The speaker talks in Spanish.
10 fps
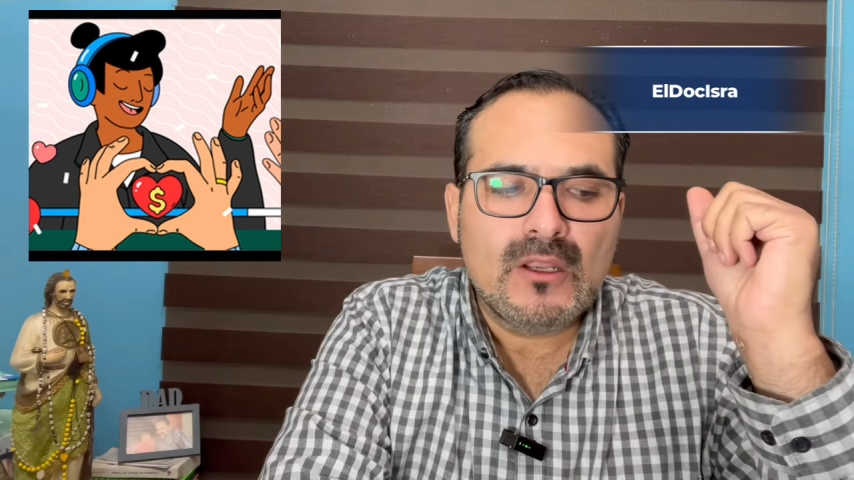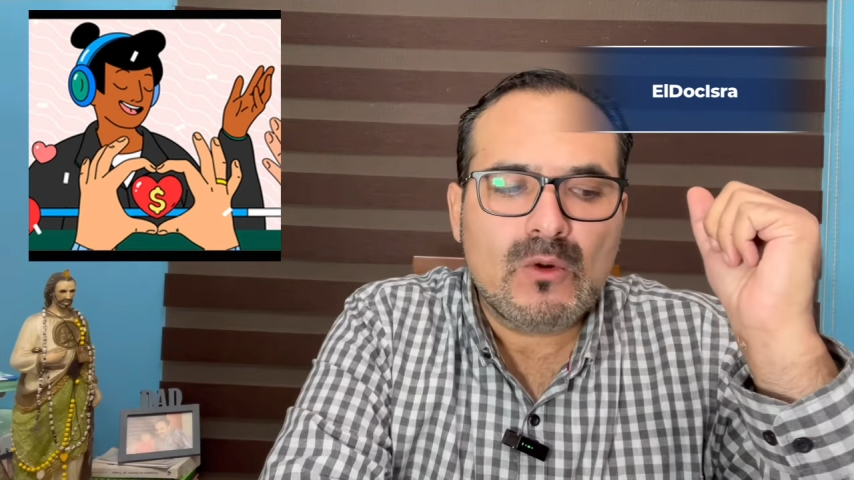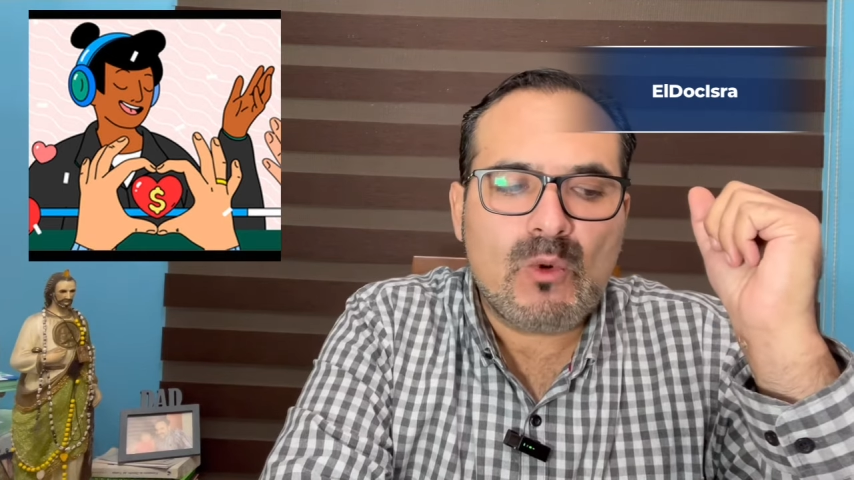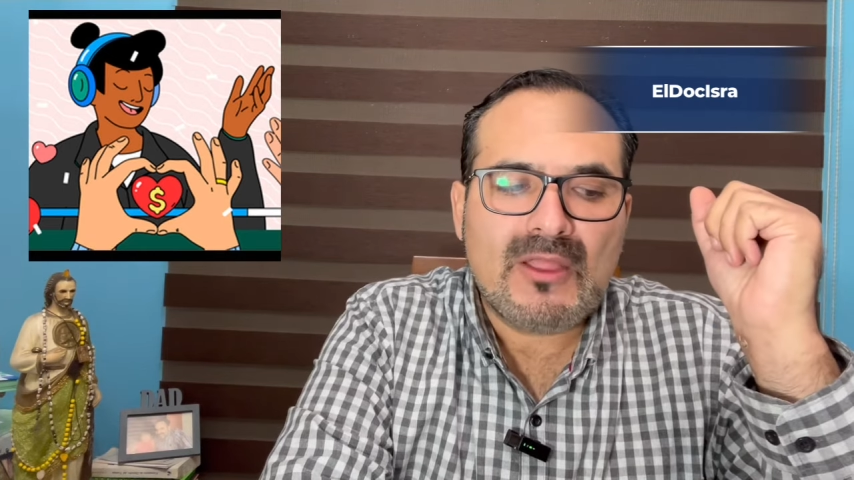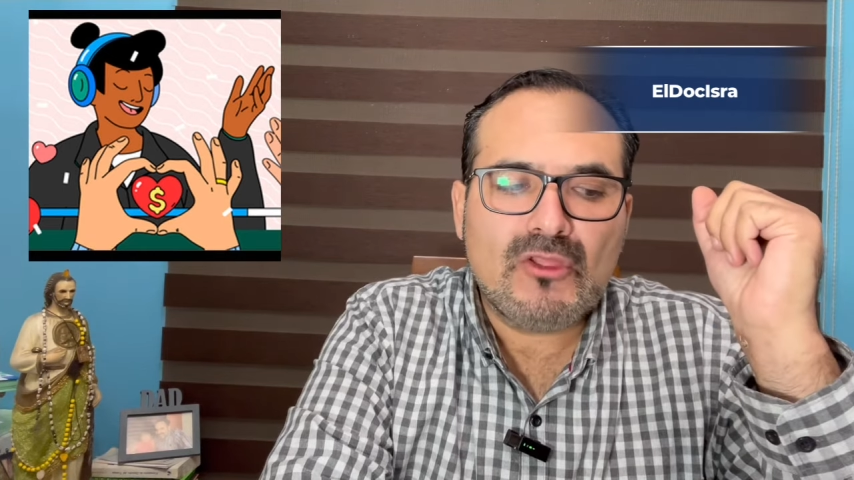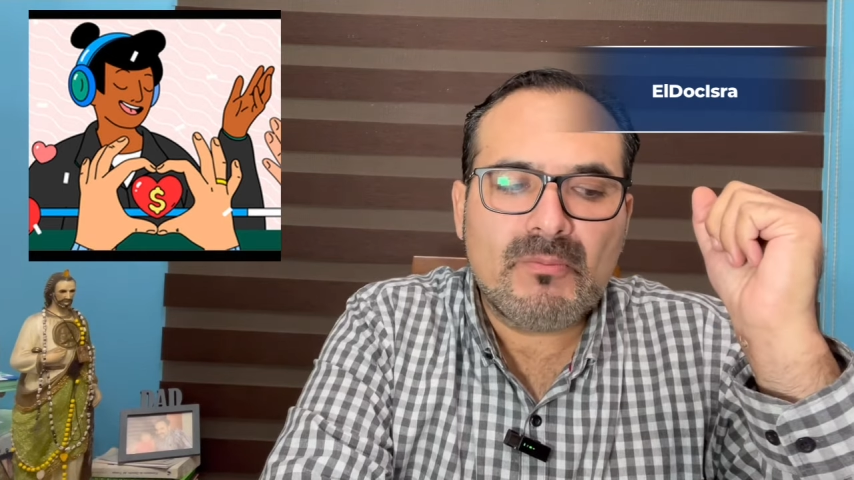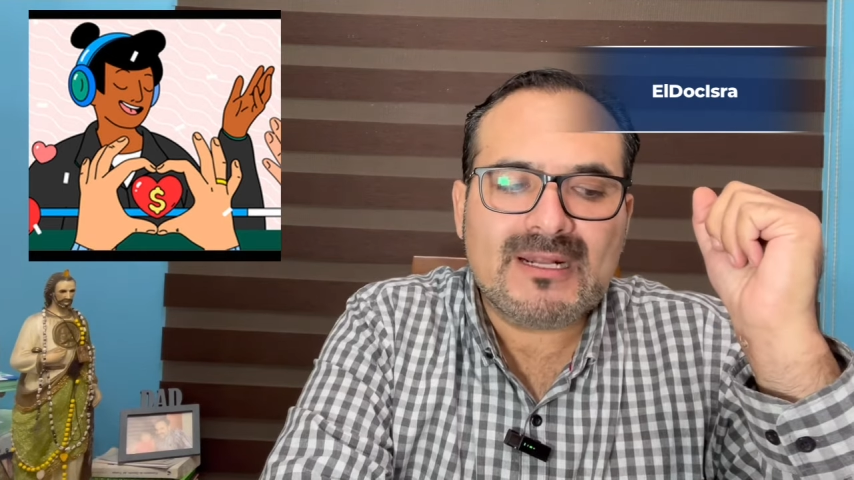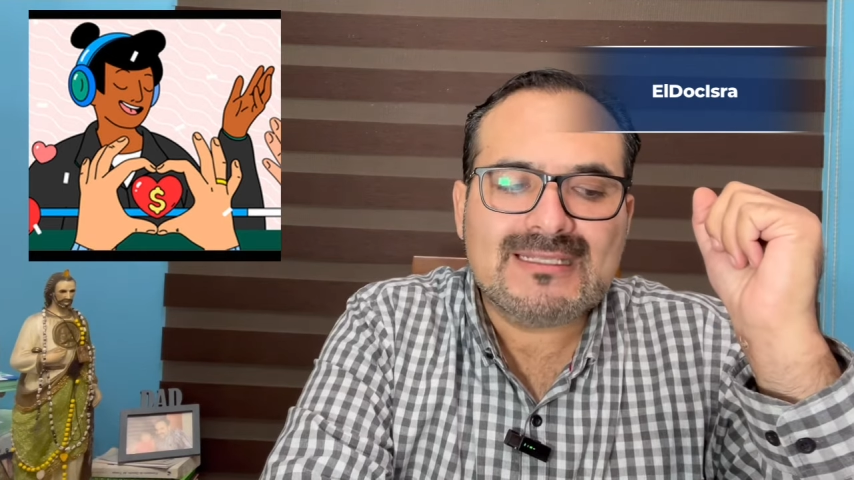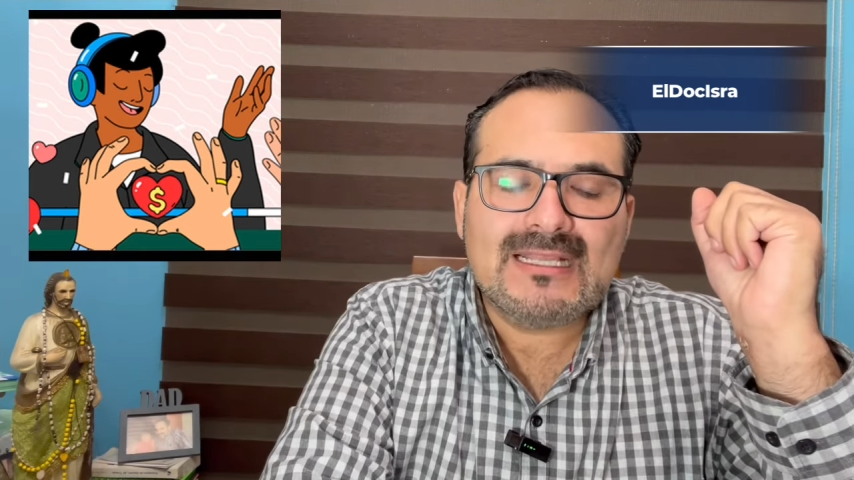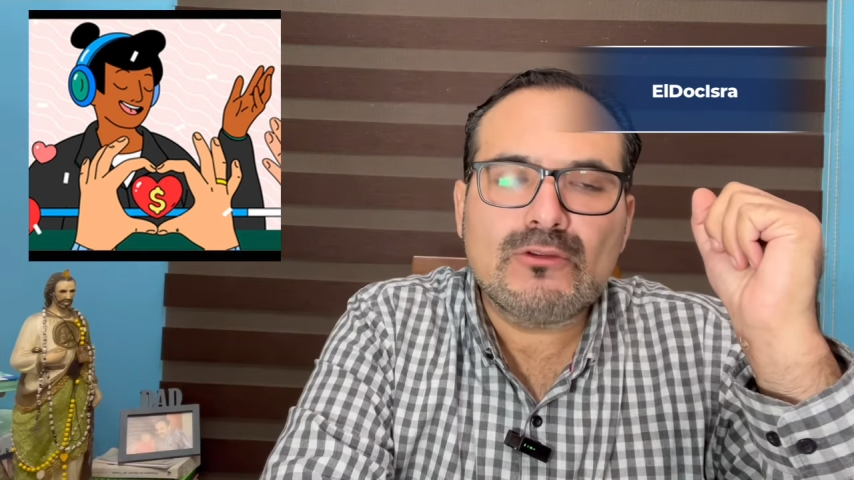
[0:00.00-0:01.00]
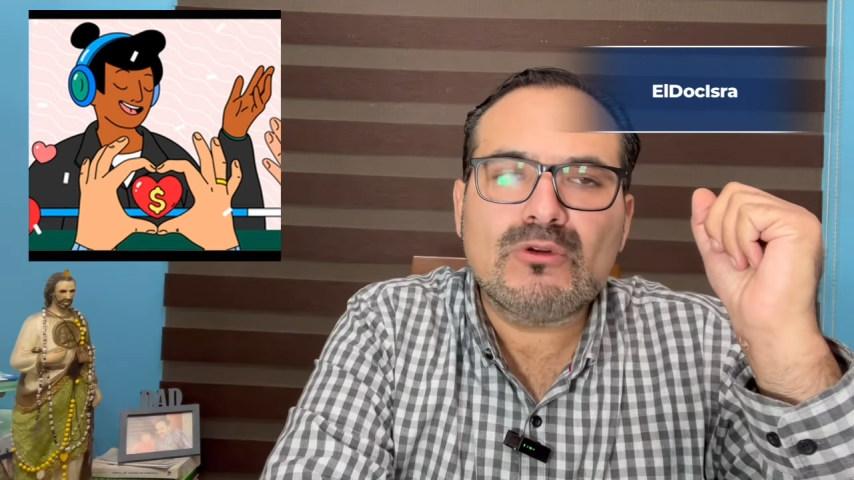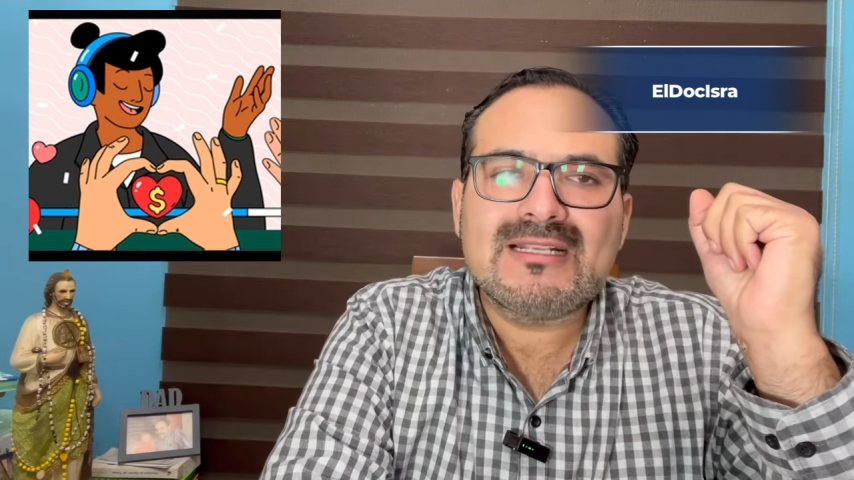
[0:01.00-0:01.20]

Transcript: cuando presenta un